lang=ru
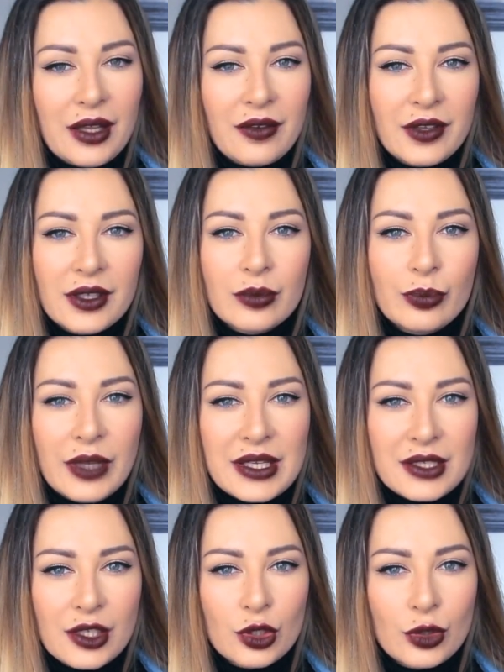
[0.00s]
для век
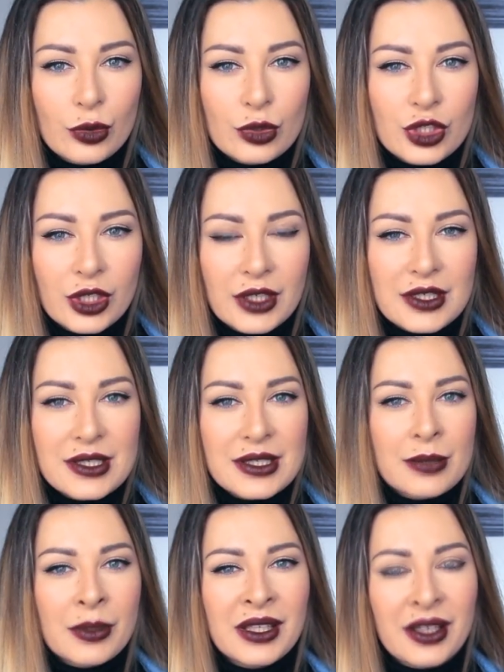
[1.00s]
без отдушки,
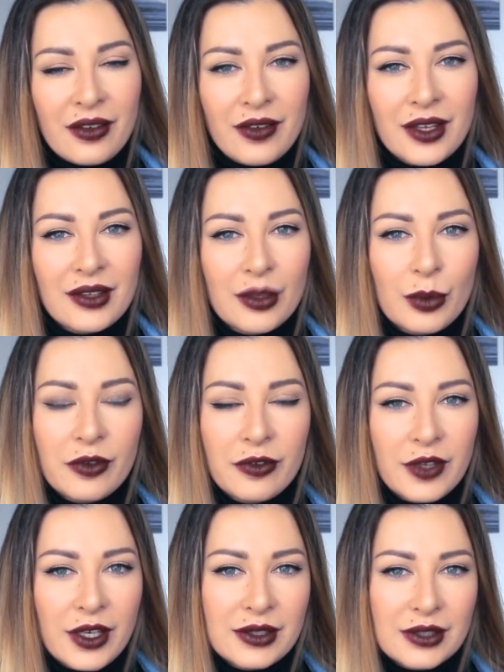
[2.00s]
с мгновенным
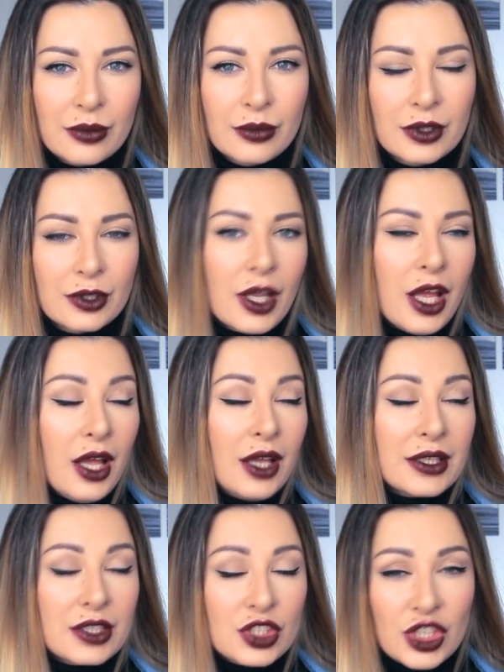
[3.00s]
эффектом.
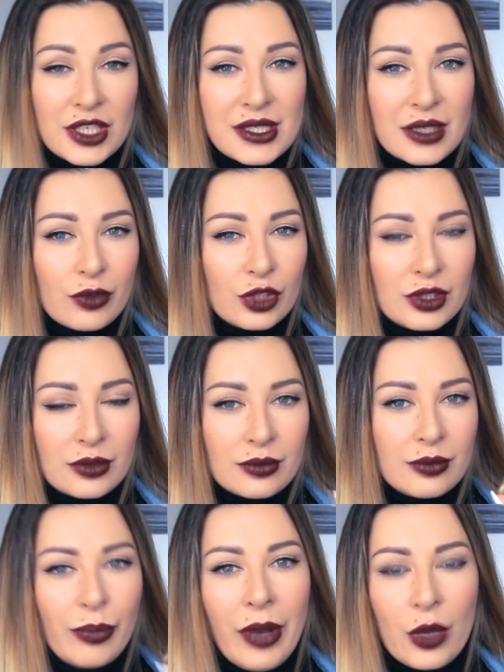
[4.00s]
Честно, вот
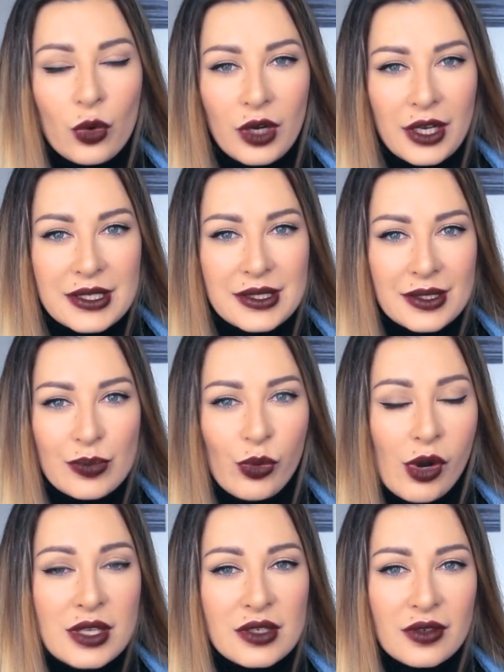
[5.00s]
пару раз
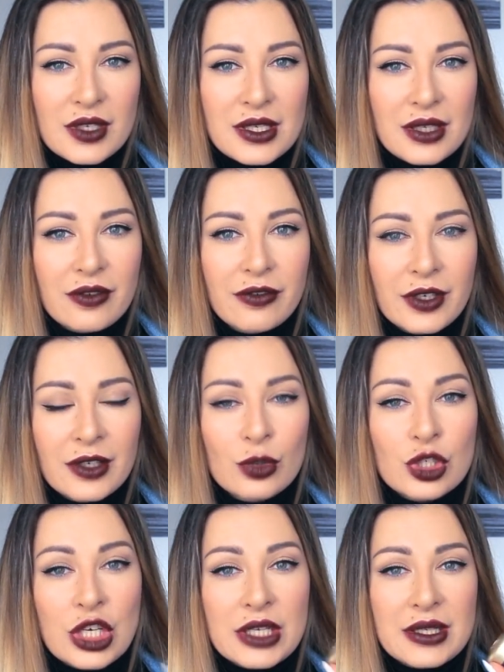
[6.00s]
использовать, и вы
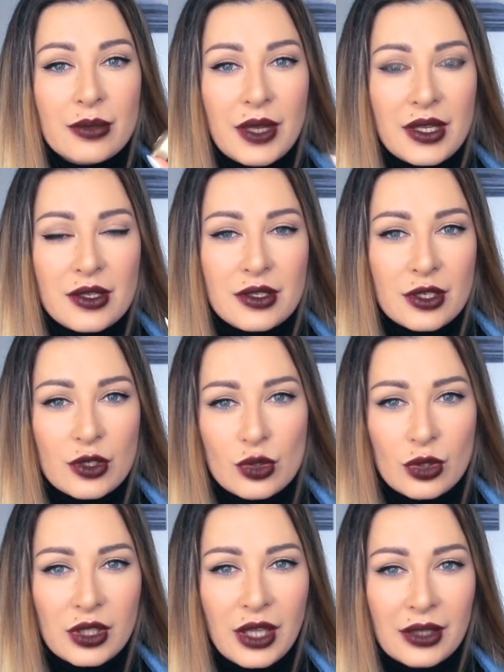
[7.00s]
уже заметите
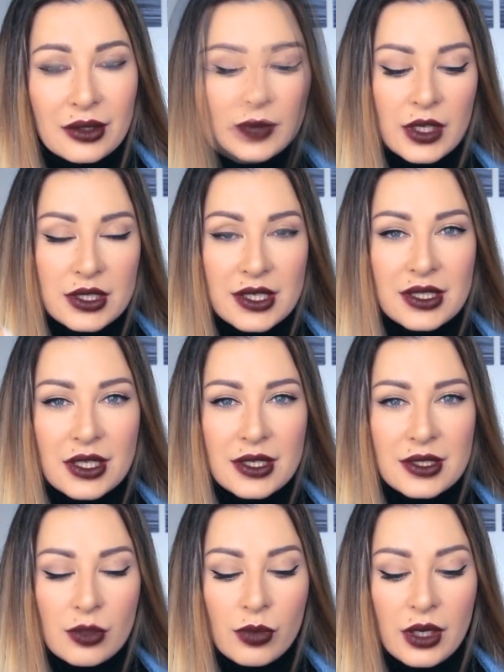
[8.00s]
результат. Здесь
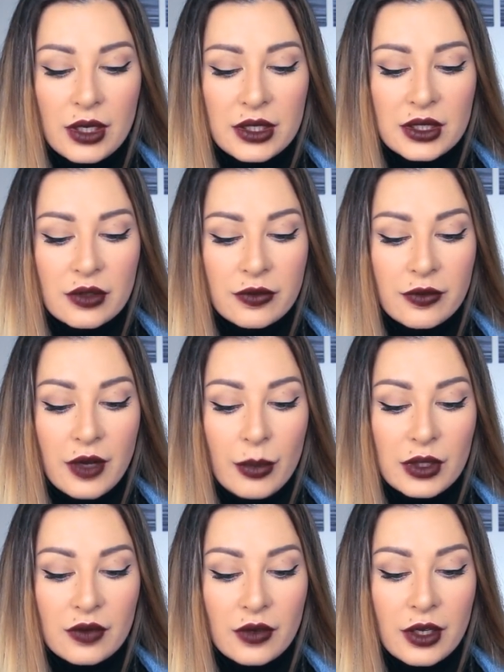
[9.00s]
30 мл,
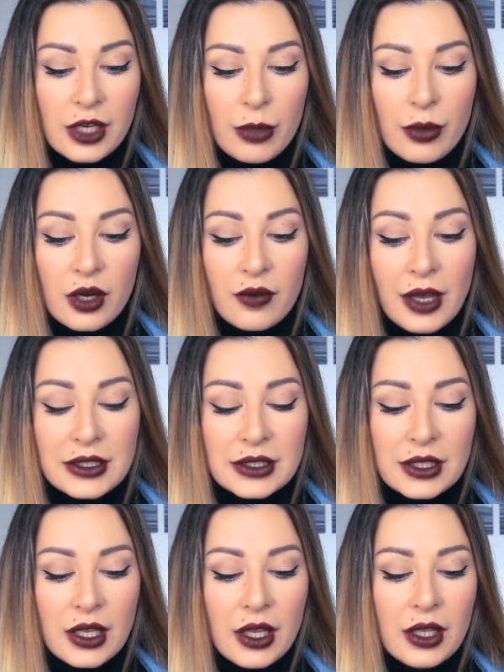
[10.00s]
вам этого крема
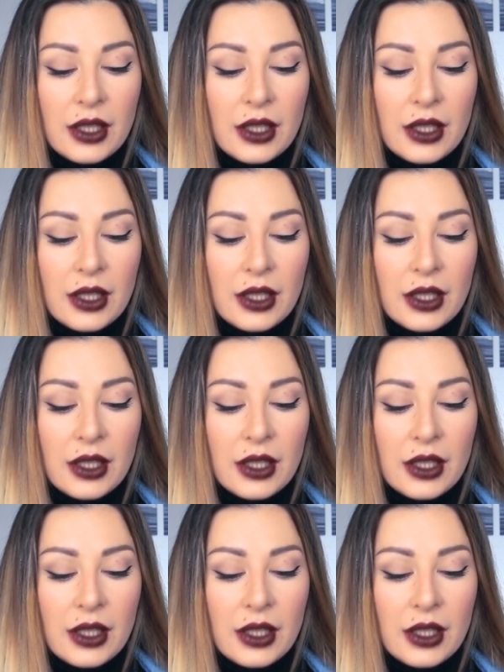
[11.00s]
хватит